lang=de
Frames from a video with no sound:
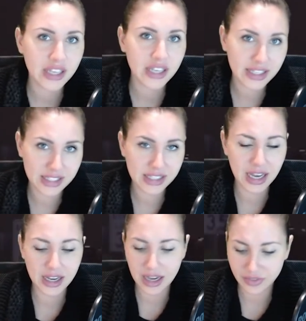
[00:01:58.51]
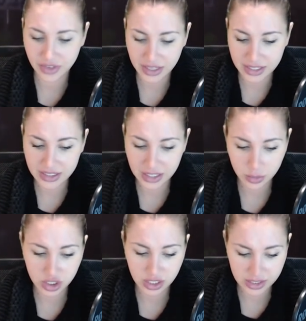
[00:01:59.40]
weil die letzten Tage einfach
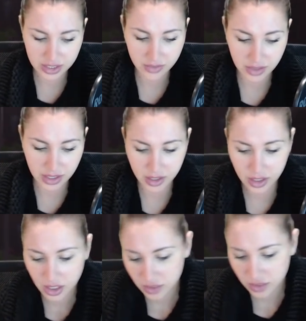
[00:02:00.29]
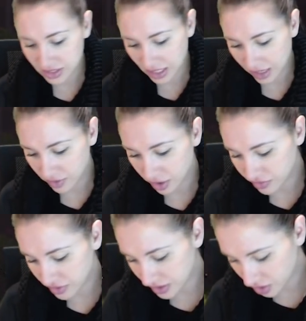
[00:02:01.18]
extrem stressig waren. Ich würde sagen, wir
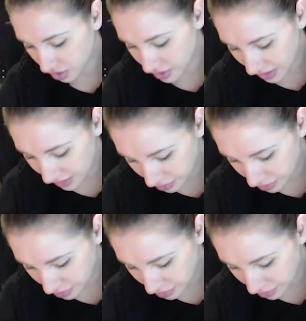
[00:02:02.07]
öffnen jetzt heute